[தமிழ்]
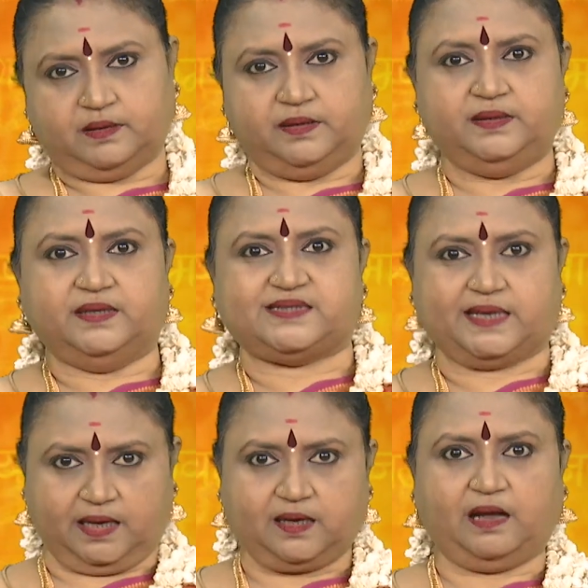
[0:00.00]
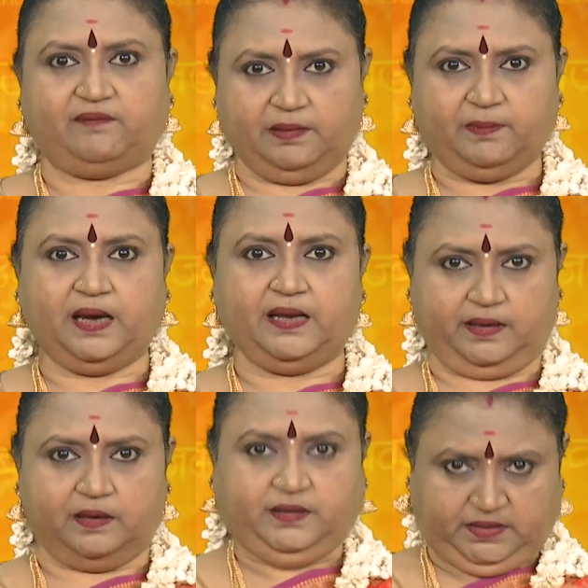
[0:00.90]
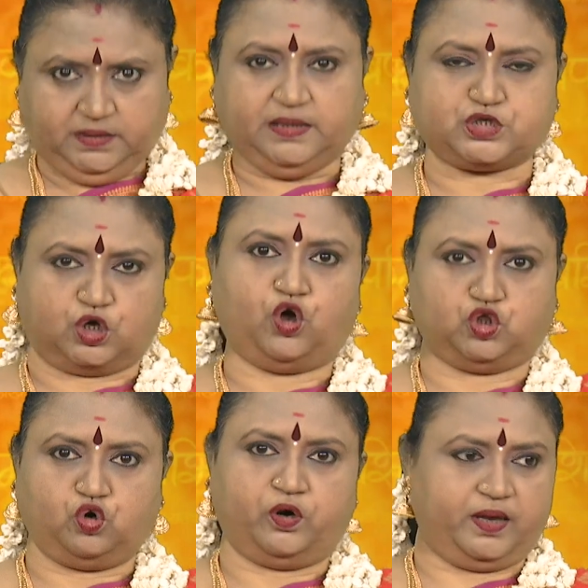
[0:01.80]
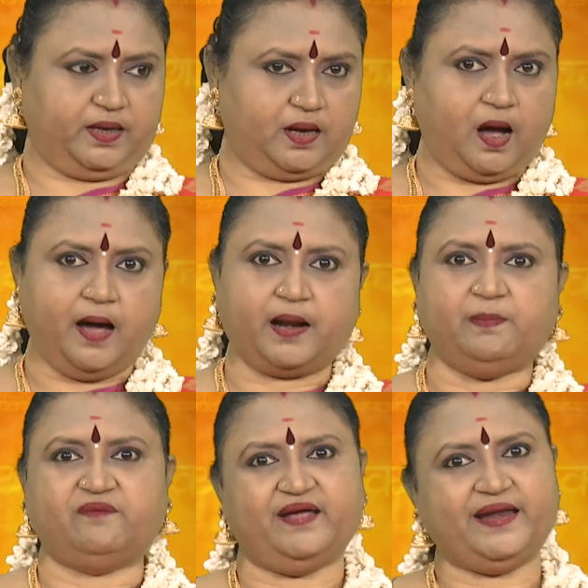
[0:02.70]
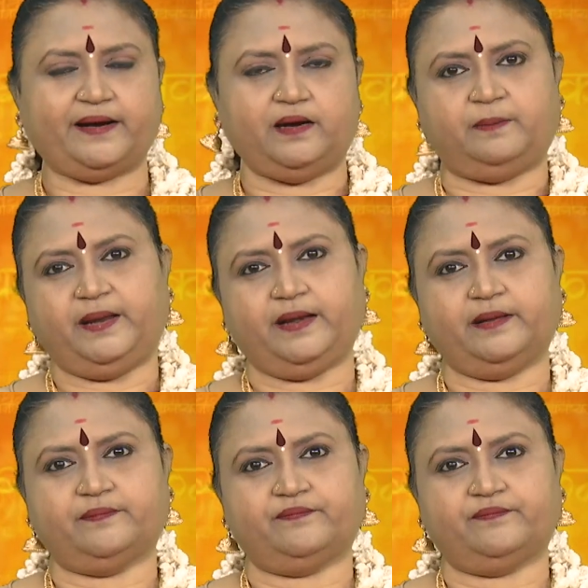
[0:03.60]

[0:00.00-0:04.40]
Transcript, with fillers: இந்த சகலகலாவலி மலை இந்த ஸ்லோகத்தோட ஆரம்ப வரிகள் அப்படின்னு